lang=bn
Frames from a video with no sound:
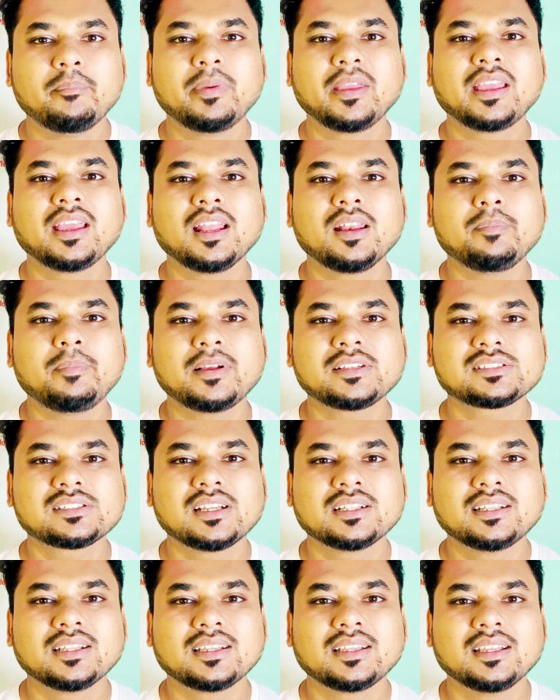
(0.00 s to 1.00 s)
বিকেল
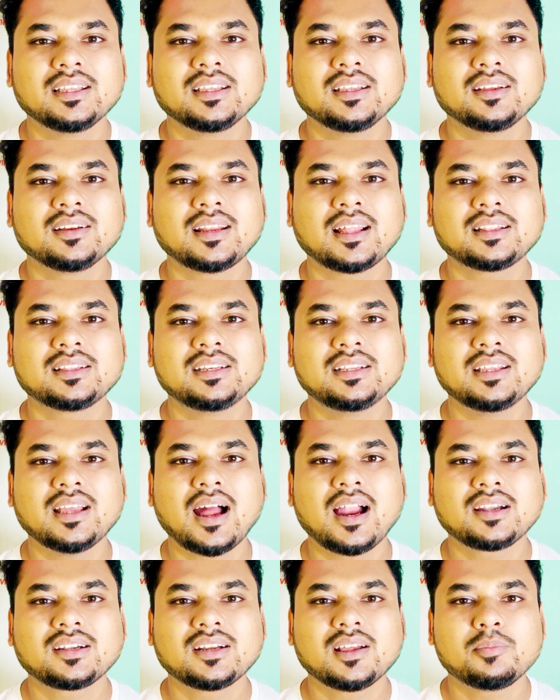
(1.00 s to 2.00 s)
পাঁচটা থেকে রাত্রি
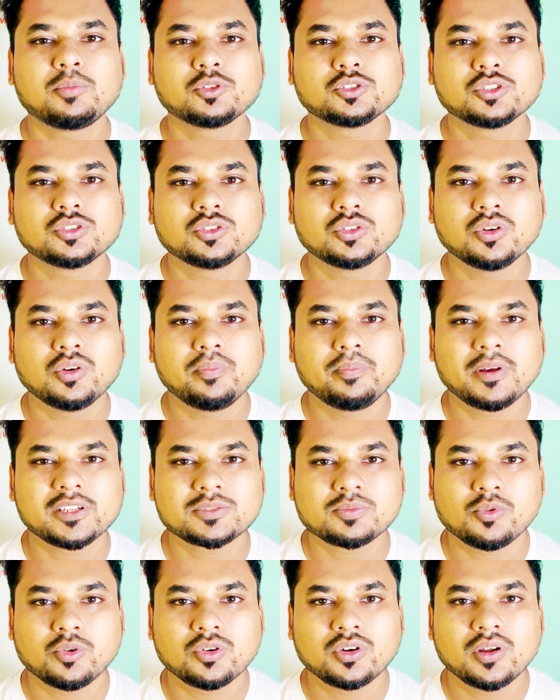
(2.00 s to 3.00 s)
আটটা পর্যন্ত
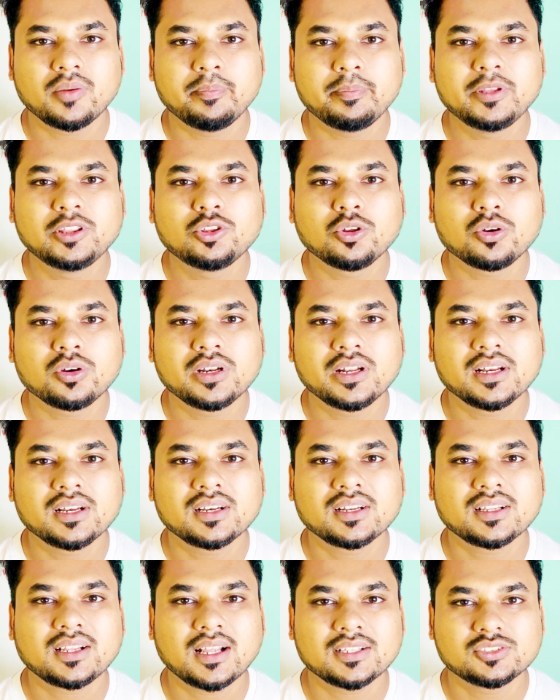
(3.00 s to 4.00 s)
পাসপোর্ট বিতরণের
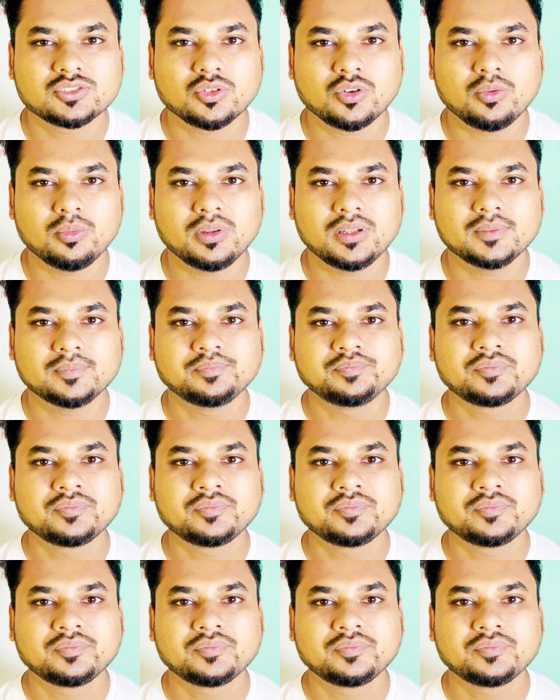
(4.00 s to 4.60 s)
কাজ চলবে